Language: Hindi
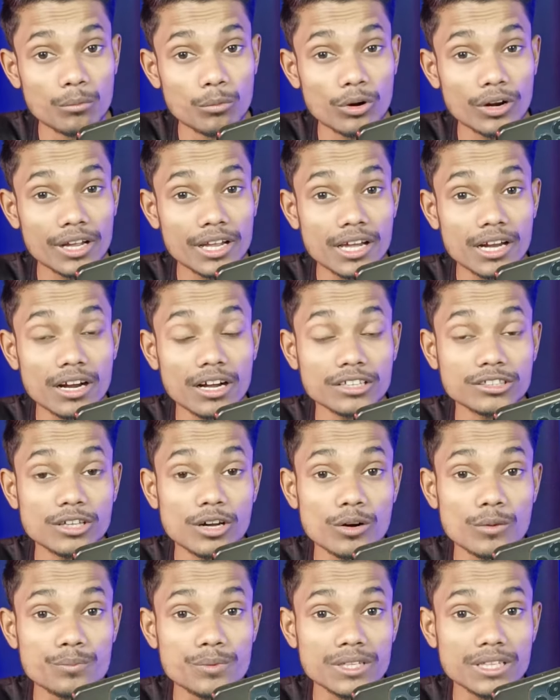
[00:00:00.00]
बोलो यार
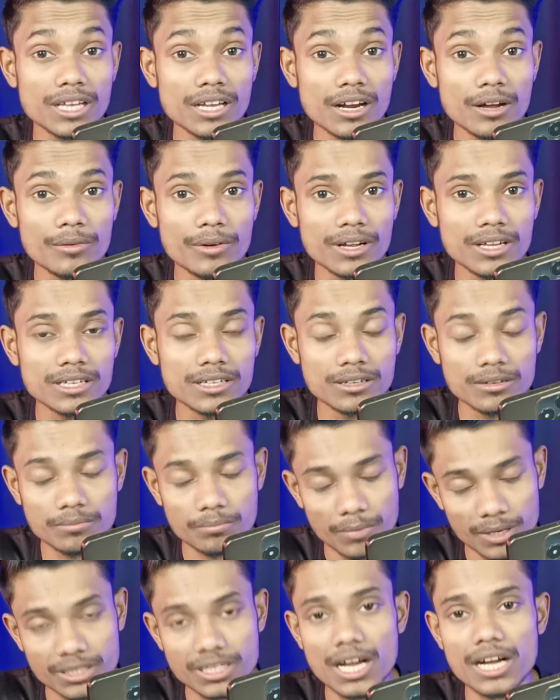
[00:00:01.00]
हज़ार रुपया दे रहा भाई
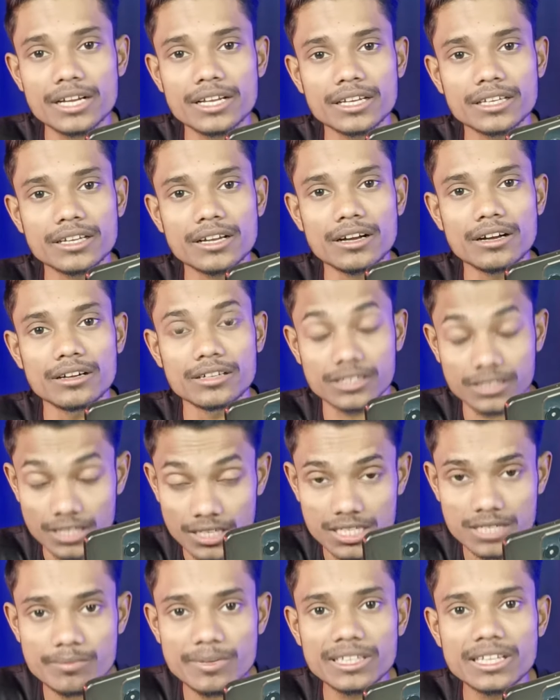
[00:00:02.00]
मजाक ही क्या
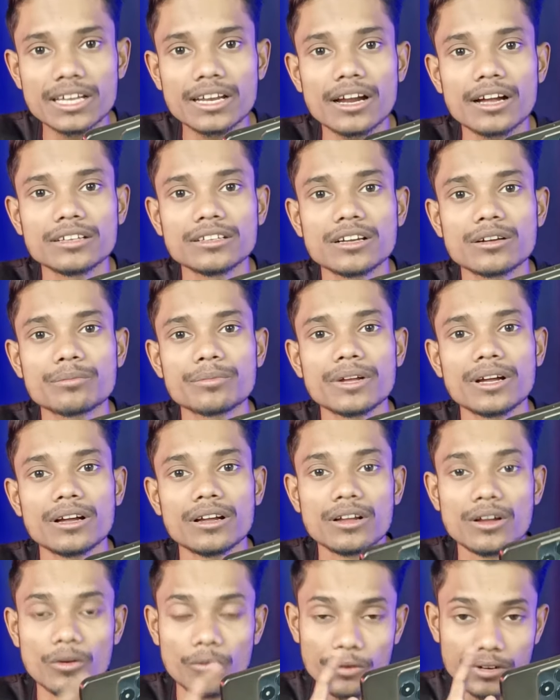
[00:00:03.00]
सच में दे रहा हज़ार रुपया